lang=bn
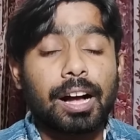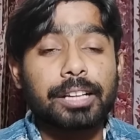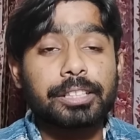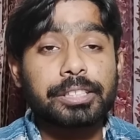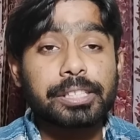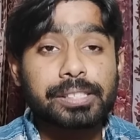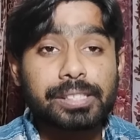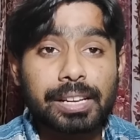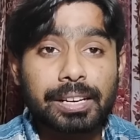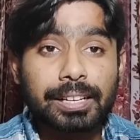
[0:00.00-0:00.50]

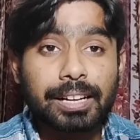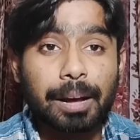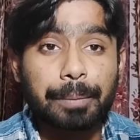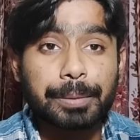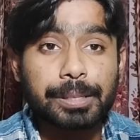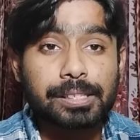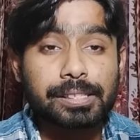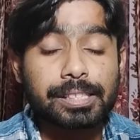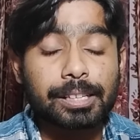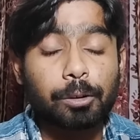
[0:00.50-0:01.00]
জেসন
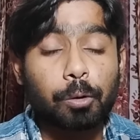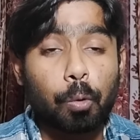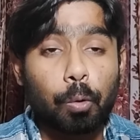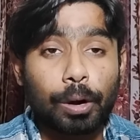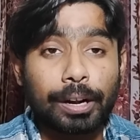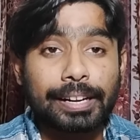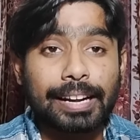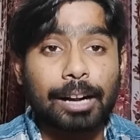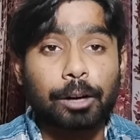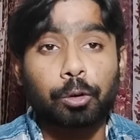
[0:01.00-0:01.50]
কামিন্স যে
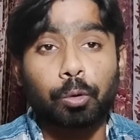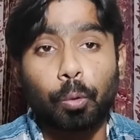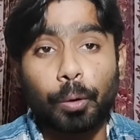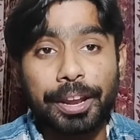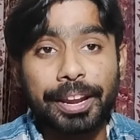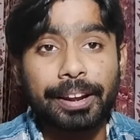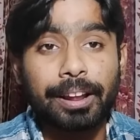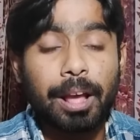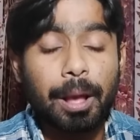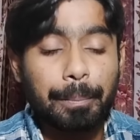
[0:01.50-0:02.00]
গোলটা
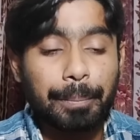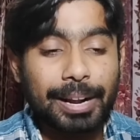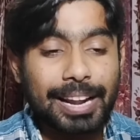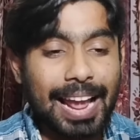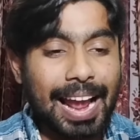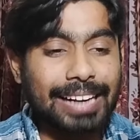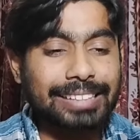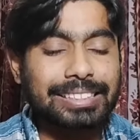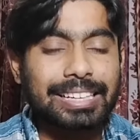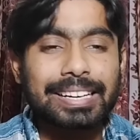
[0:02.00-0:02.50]
টুয়ের মানে
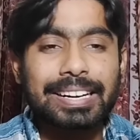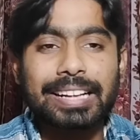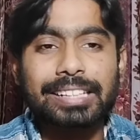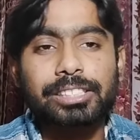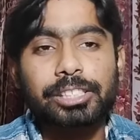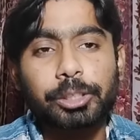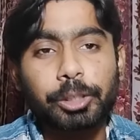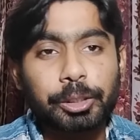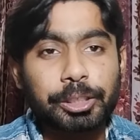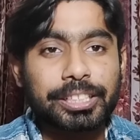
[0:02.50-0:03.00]
একটা
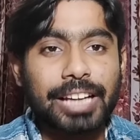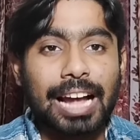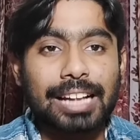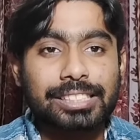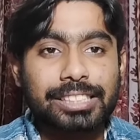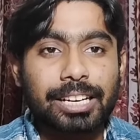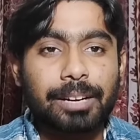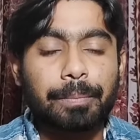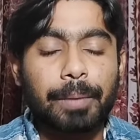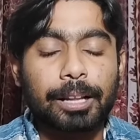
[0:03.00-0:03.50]
টাচ
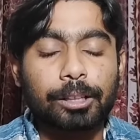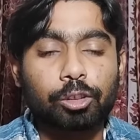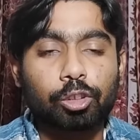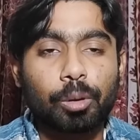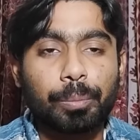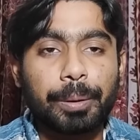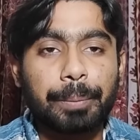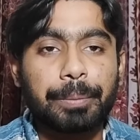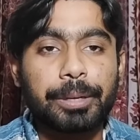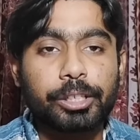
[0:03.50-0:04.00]
টাচের
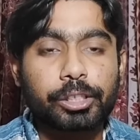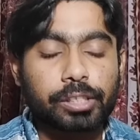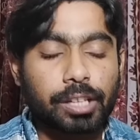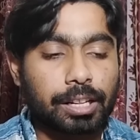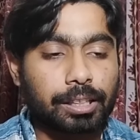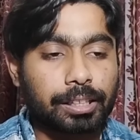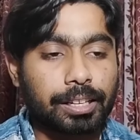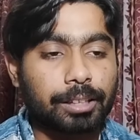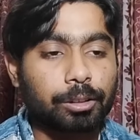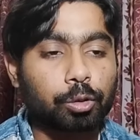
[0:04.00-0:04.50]
মাধ্যমে
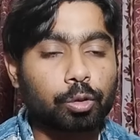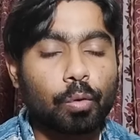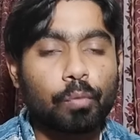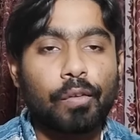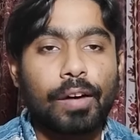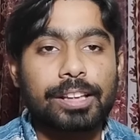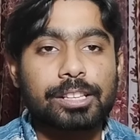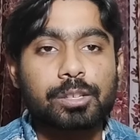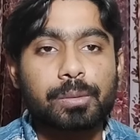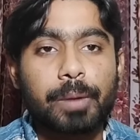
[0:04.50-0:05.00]
মির্সাদ কিন্তু
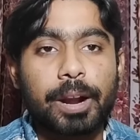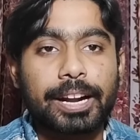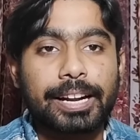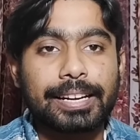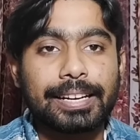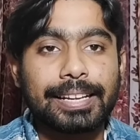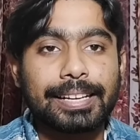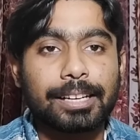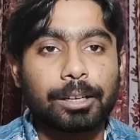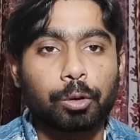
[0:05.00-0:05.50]
ফার্স্টবারের
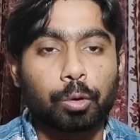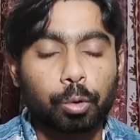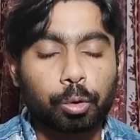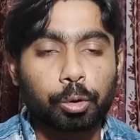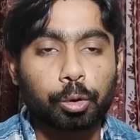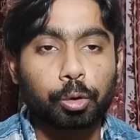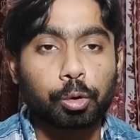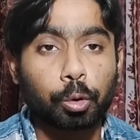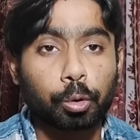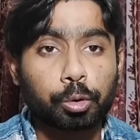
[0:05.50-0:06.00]
দিকে ঢুক
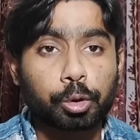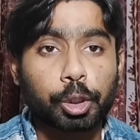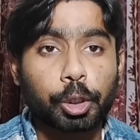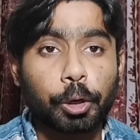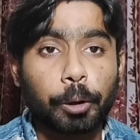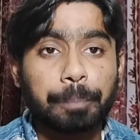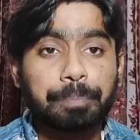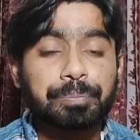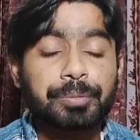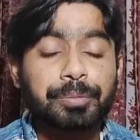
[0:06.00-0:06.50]
ঢুকছিল
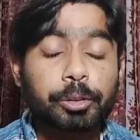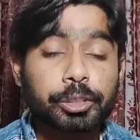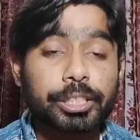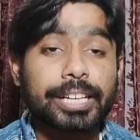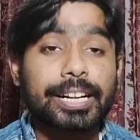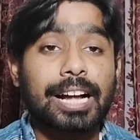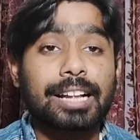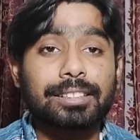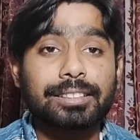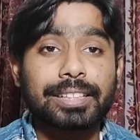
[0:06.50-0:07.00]

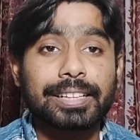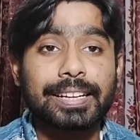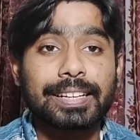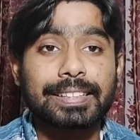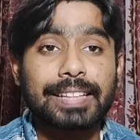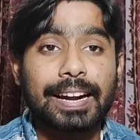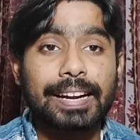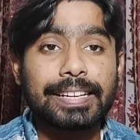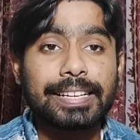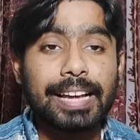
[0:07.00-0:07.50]
সেখান থেকে
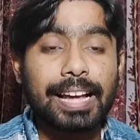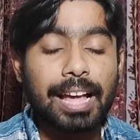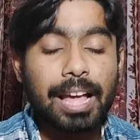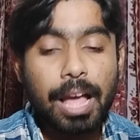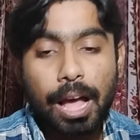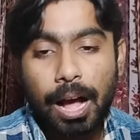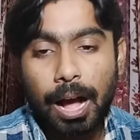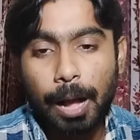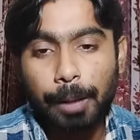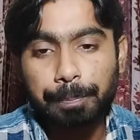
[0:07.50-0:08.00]
দাঁড়িয়ে
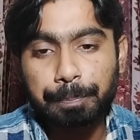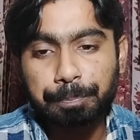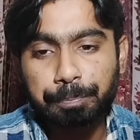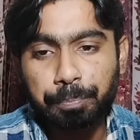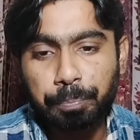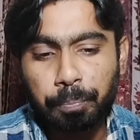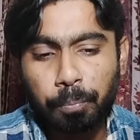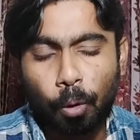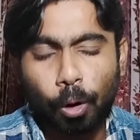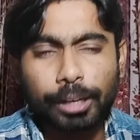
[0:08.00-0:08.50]

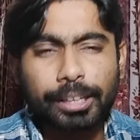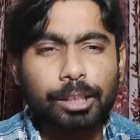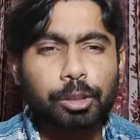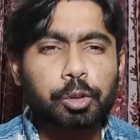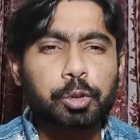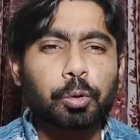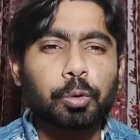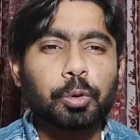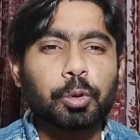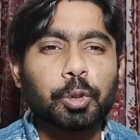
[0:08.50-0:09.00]
বলটা
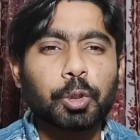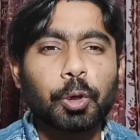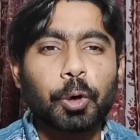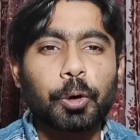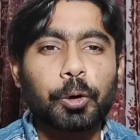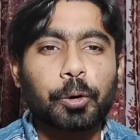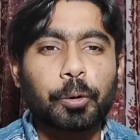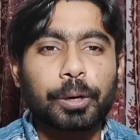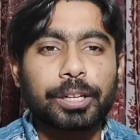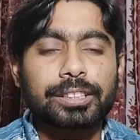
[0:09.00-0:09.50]

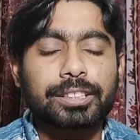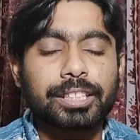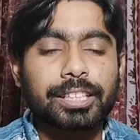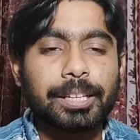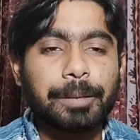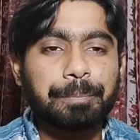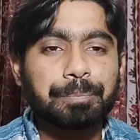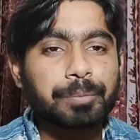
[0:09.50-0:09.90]
সুন্দর করে তিনি